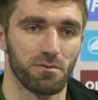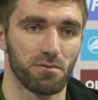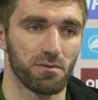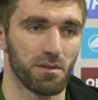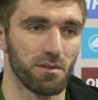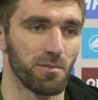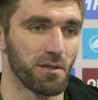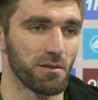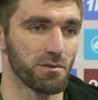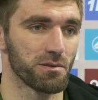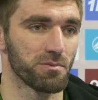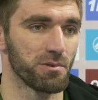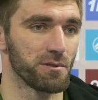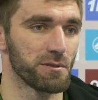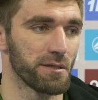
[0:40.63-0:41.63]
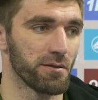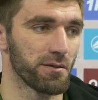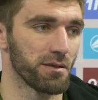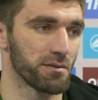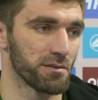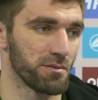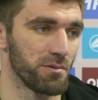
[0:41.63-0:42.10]
Вот Хабаровск приезжаю
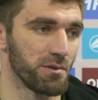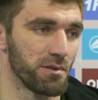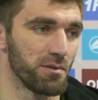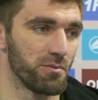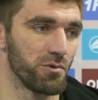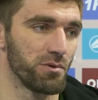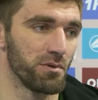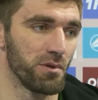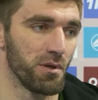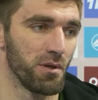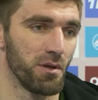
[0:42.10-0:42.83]
как к себе домой.